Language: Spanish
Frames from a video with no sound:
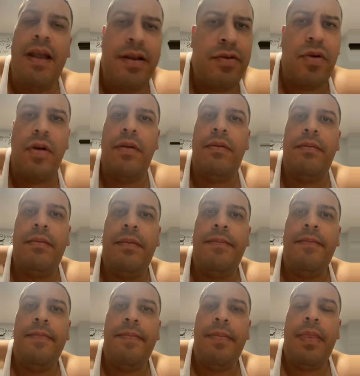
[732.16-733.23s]
Héctor,
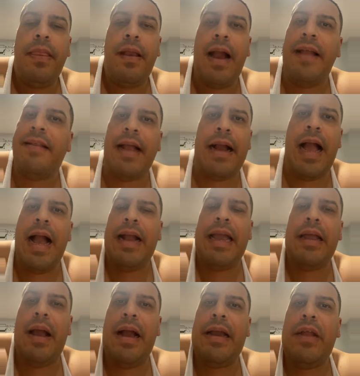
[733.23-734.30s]
hasta a
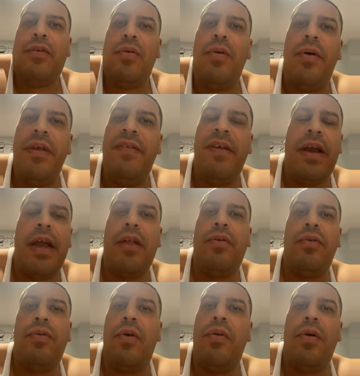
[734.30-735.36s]
que, a que tú no dices que
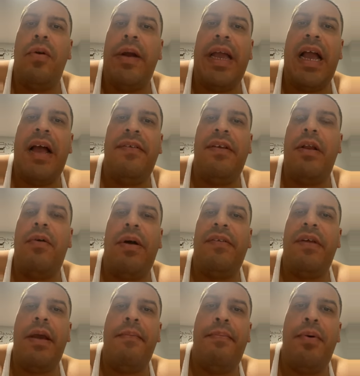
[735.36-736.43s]
tú todo lo que haces lo
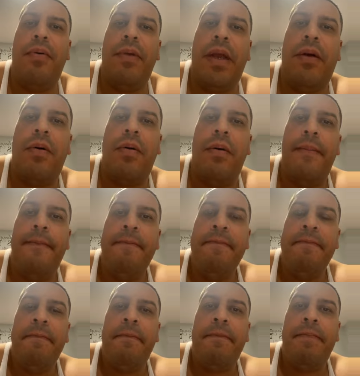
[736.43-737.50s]
haces en público.
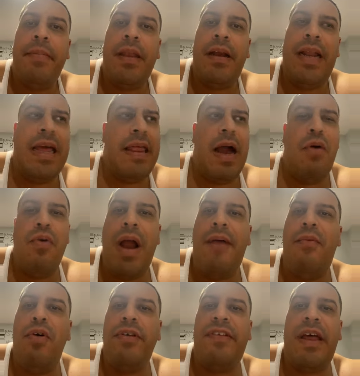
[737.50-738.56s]
Le das una
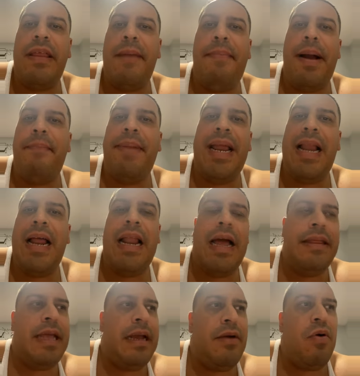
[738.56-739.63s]
bolsa de papel
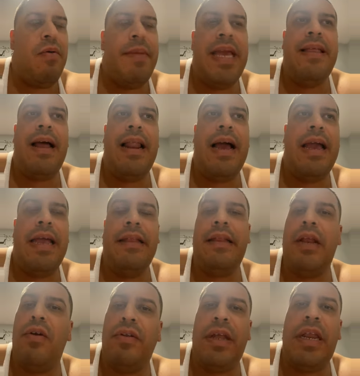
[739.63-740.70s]
de comida a la
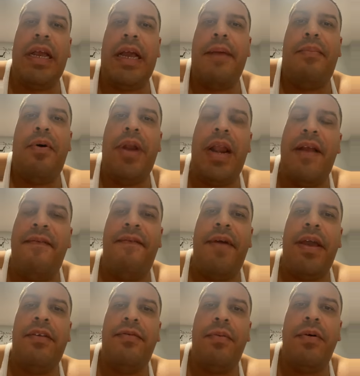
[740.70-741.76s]
gente y lo tienes que poner en
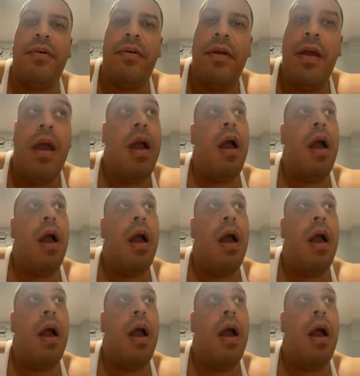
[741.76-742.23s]
Facebook.